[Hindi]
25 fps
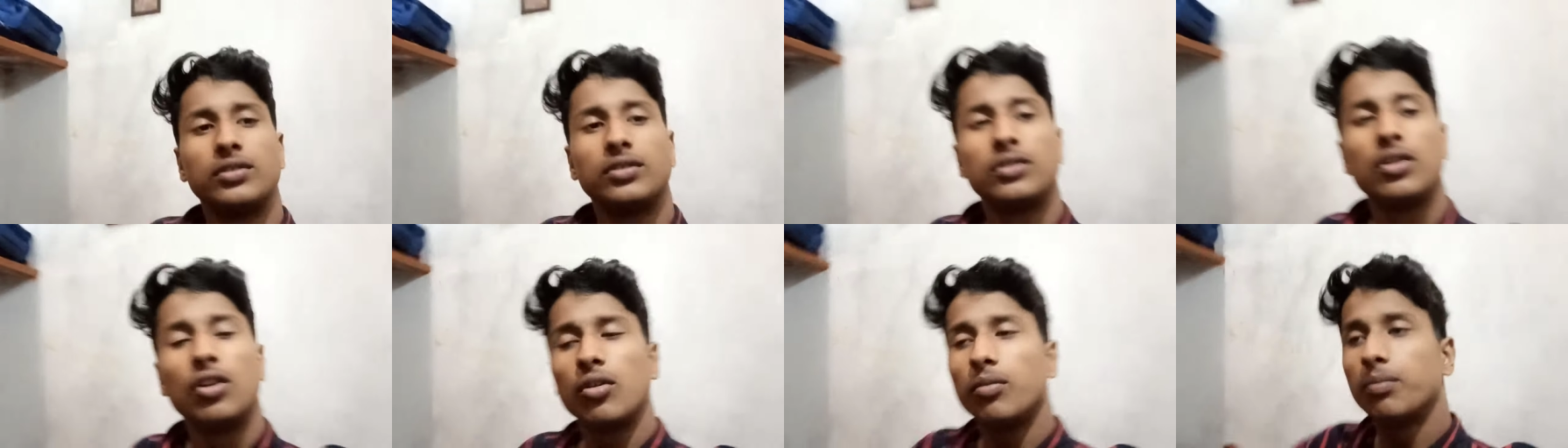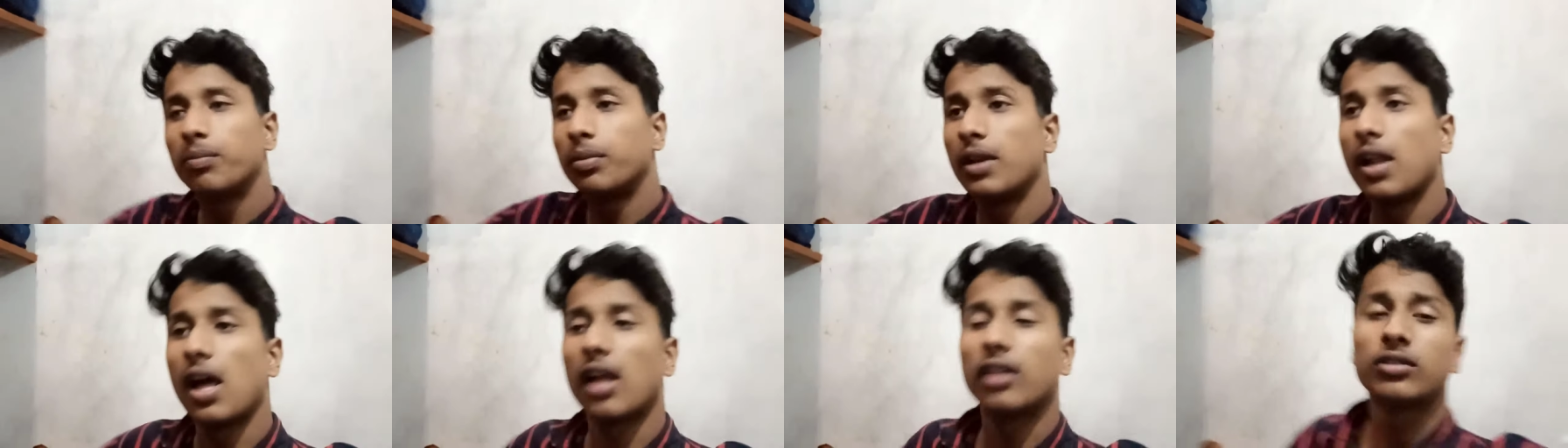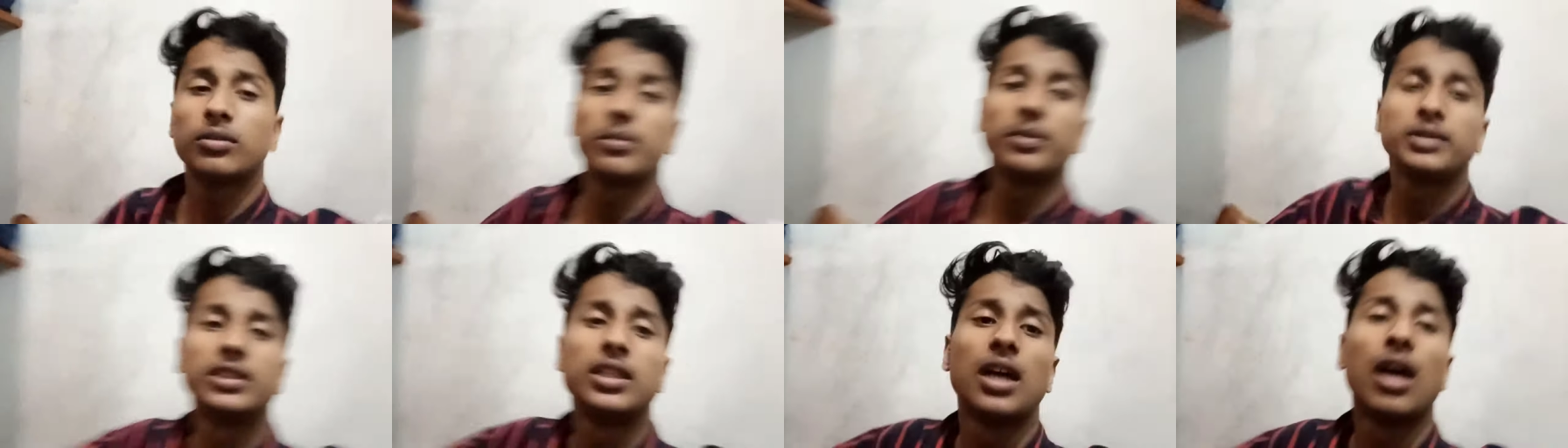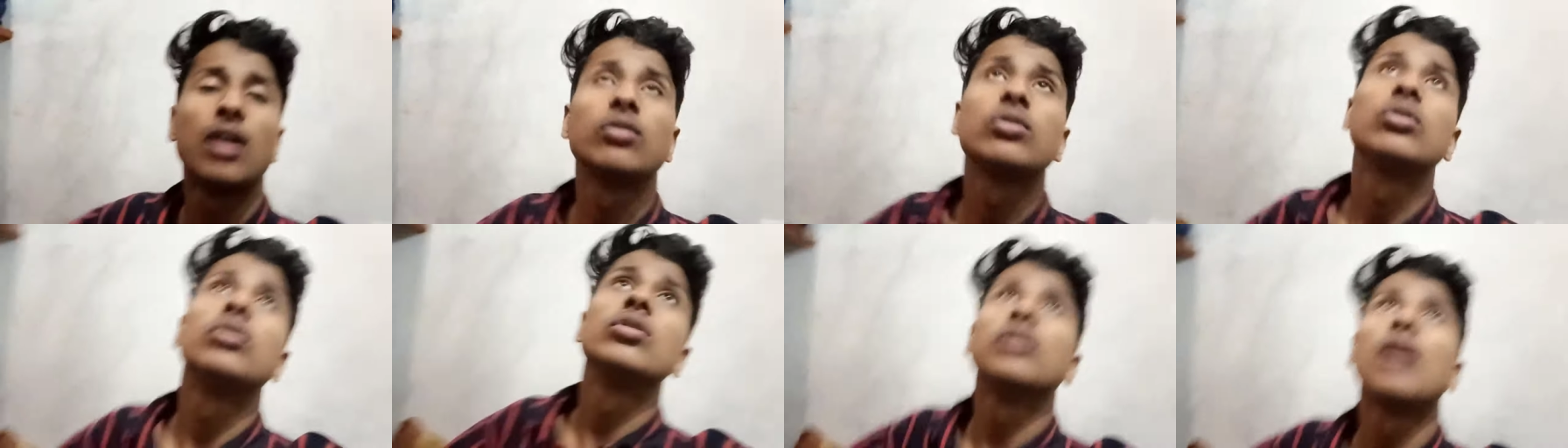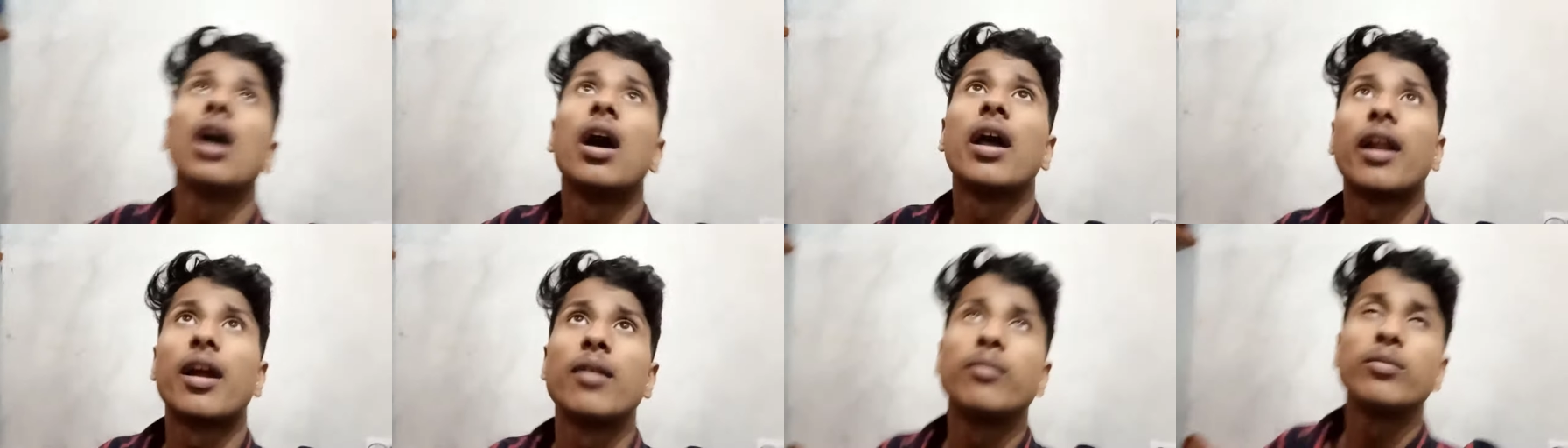चलो फिलहाल तो मैं जा रहा हूँ थोड़ी
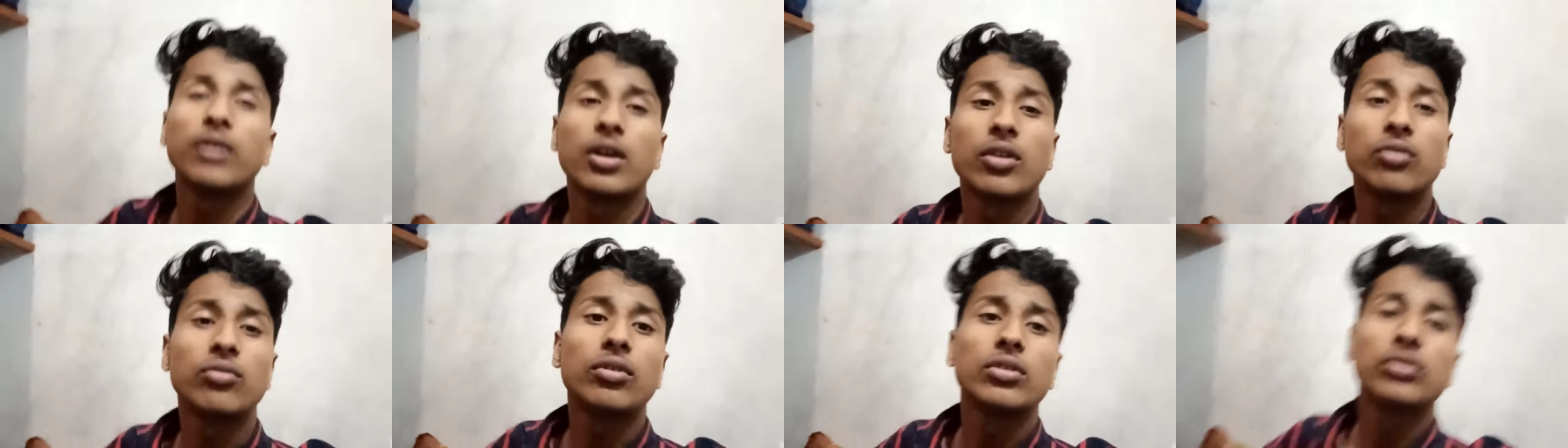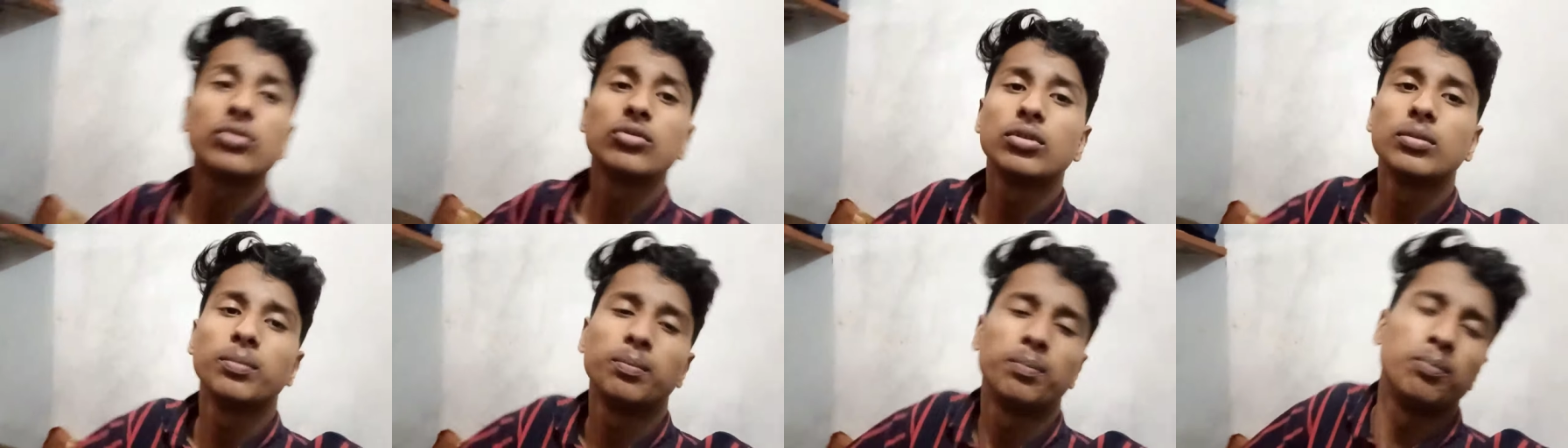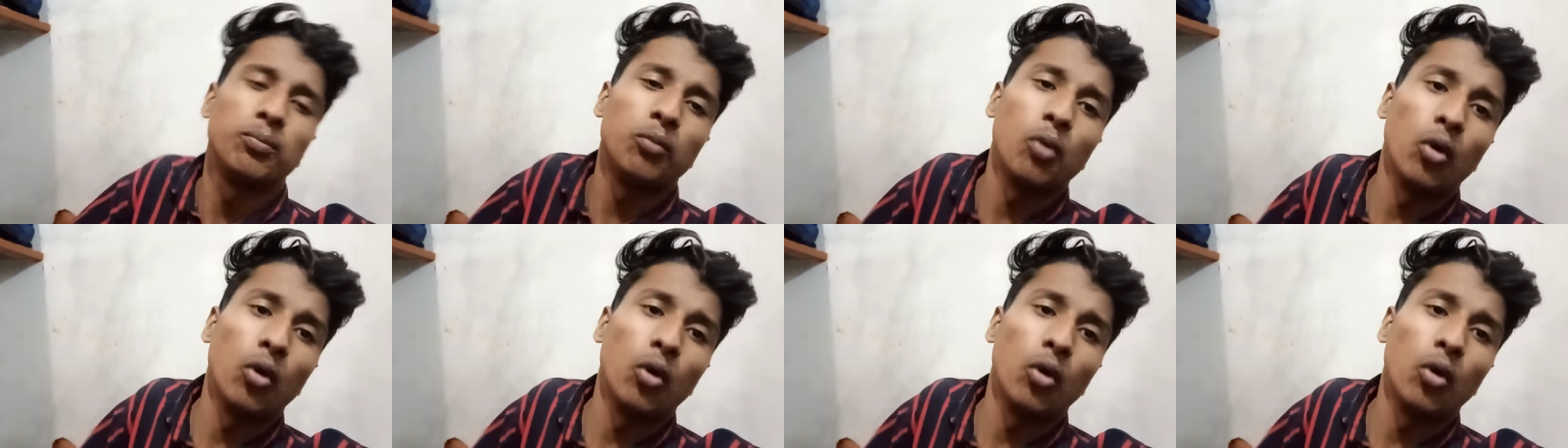देर आराम करूँगा क्योंकि